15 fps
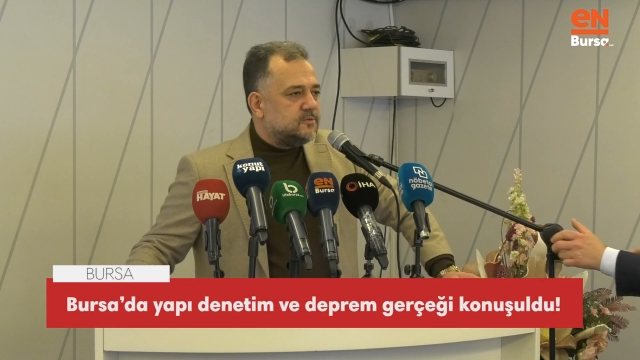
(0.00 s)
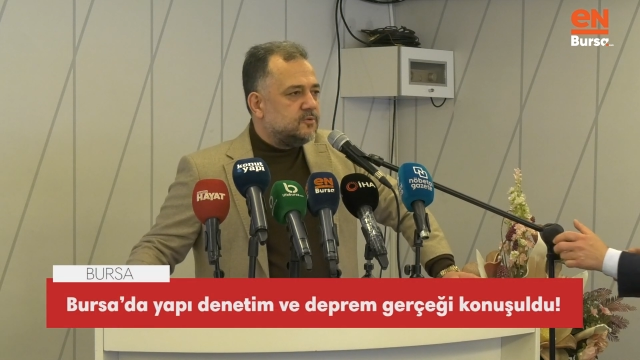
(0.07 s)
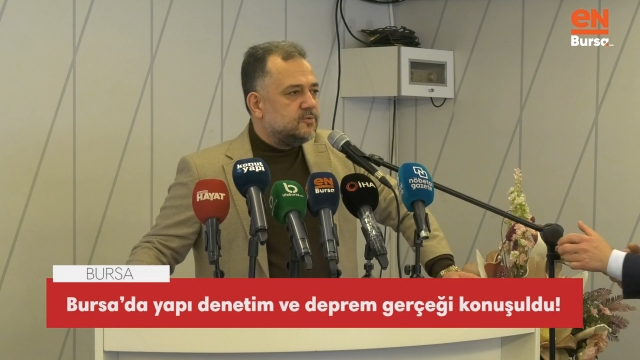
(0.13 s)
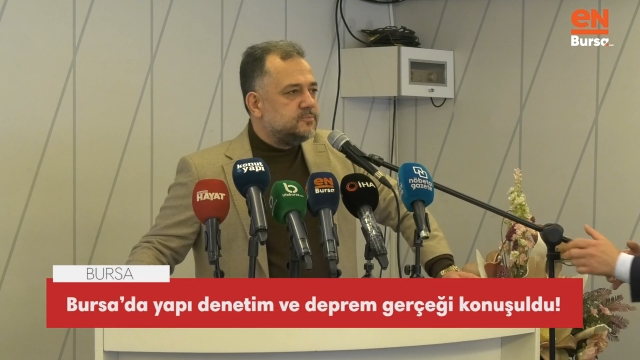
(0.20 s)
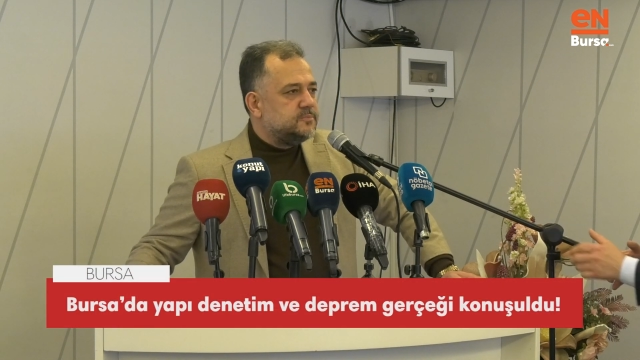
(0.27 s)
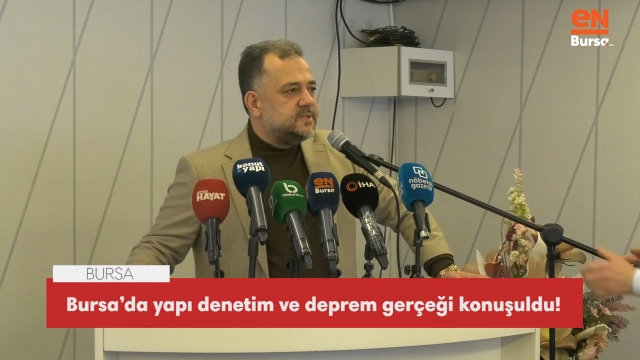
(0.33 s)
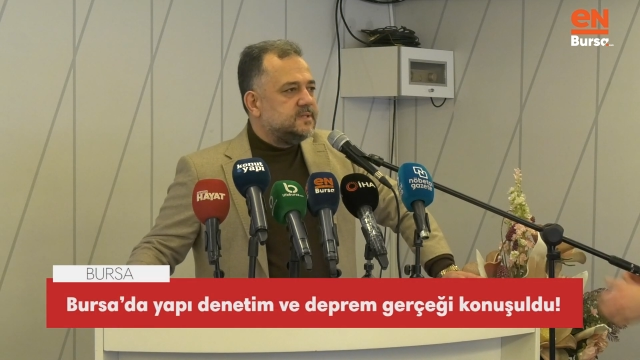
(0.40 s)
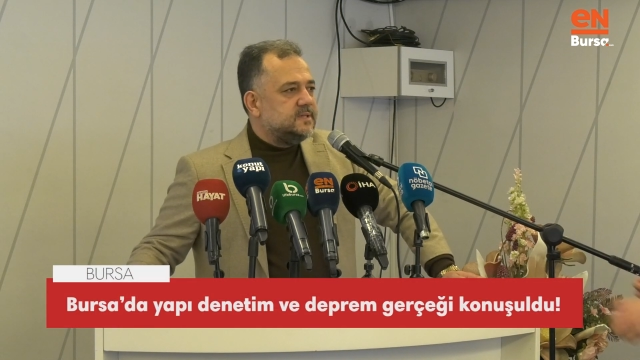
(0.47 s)

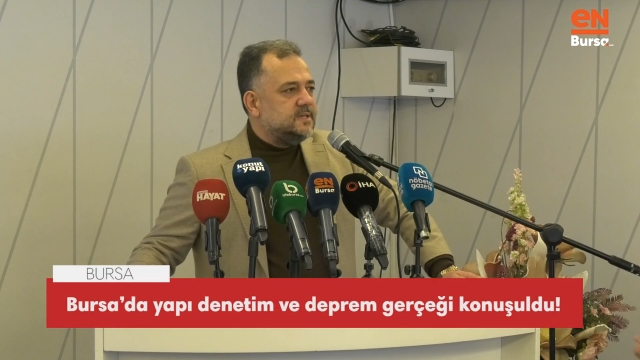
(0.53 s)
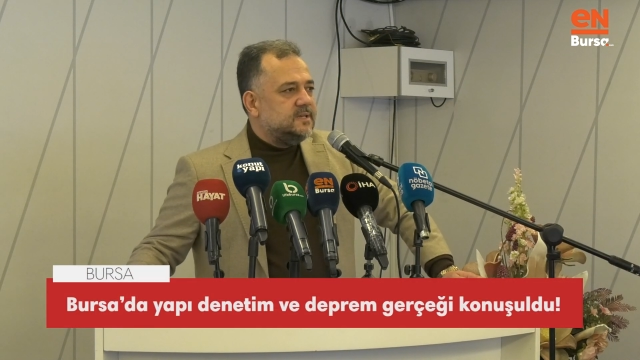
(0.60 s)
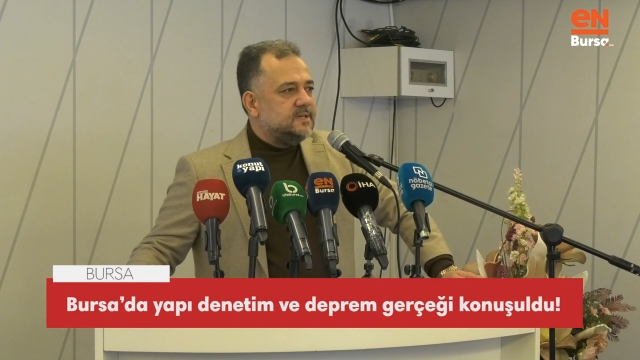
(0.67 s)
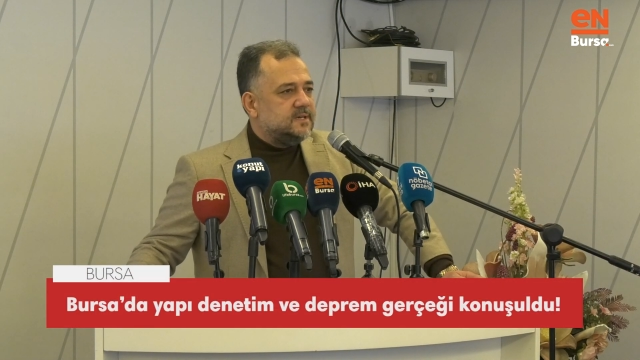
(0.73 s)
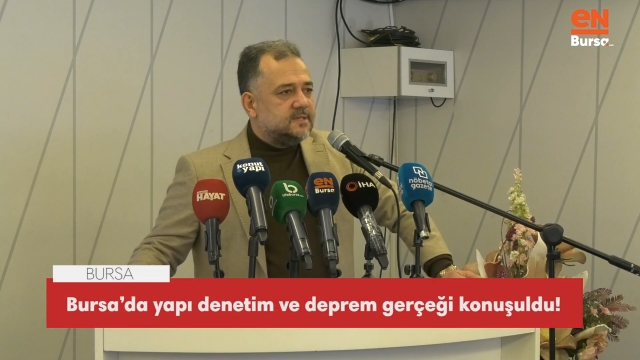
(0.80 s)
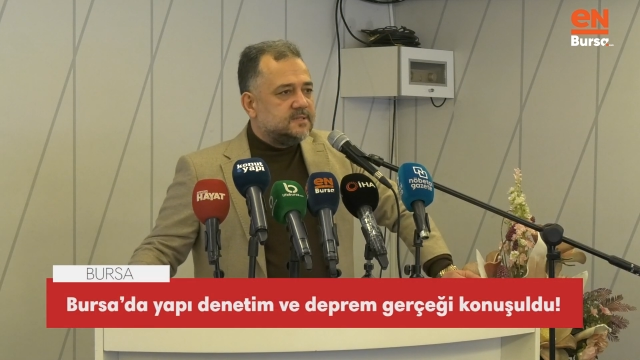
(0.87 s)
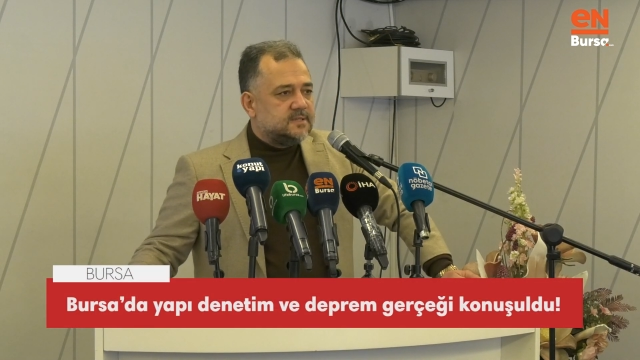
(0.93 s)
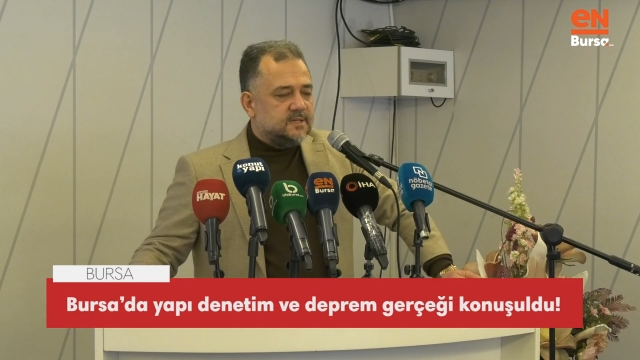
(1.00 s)
11 ili
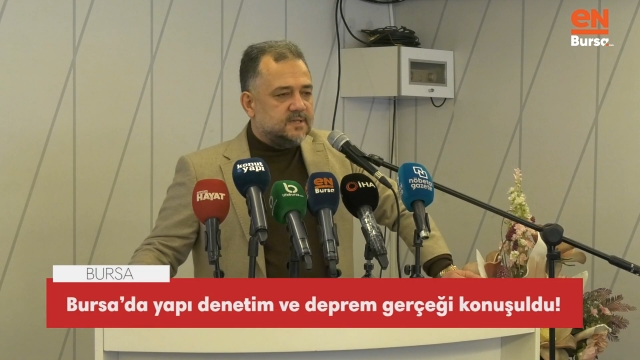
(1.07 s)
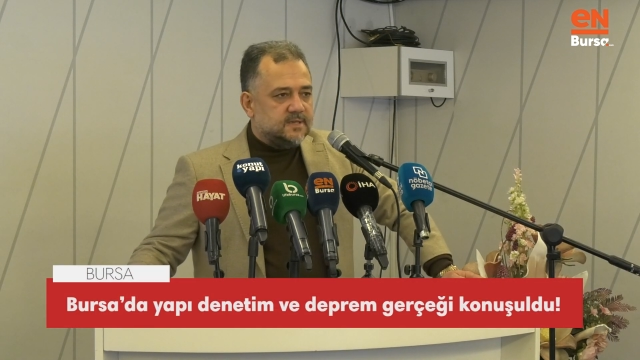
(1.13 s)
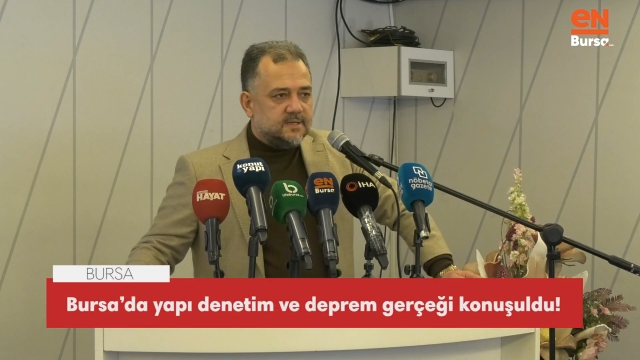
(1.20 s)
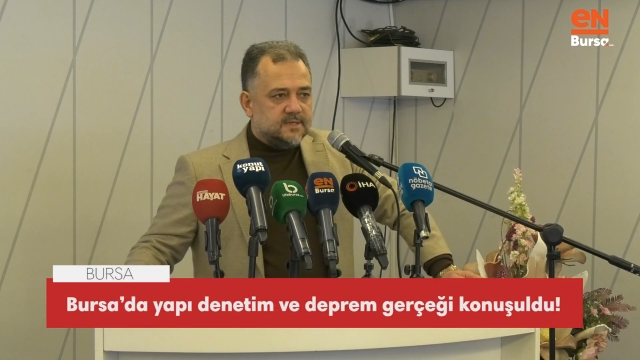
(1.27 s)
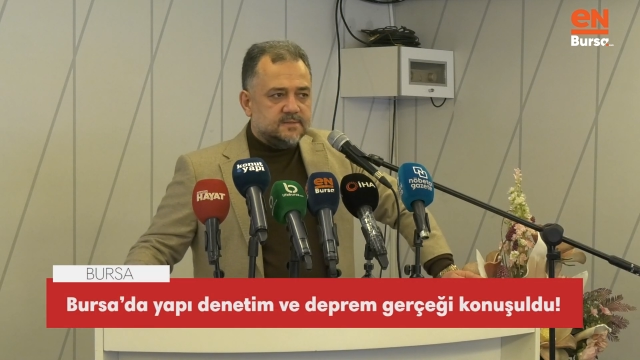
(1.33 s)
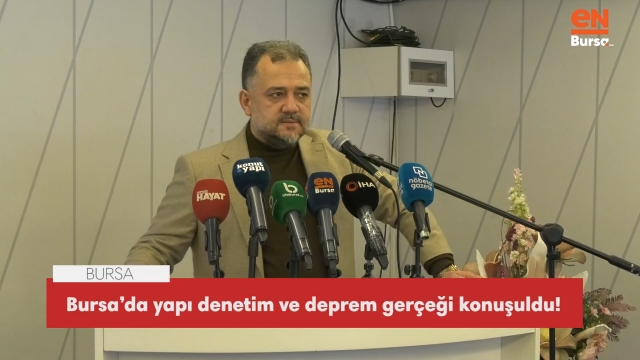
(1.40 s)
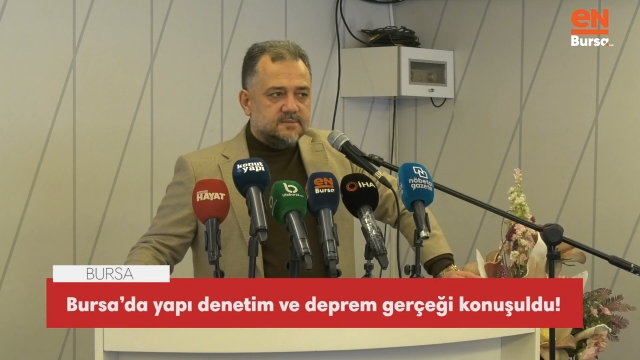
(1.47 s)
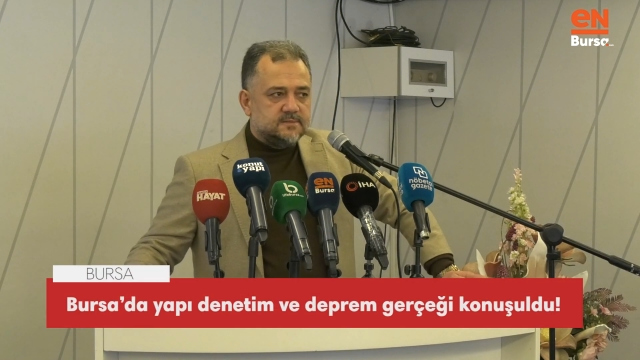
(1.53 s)

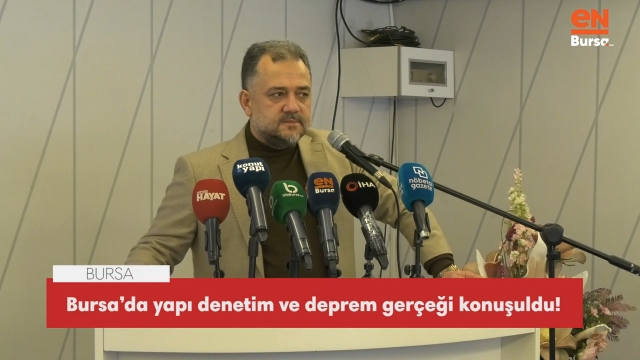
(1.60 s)
etkileyen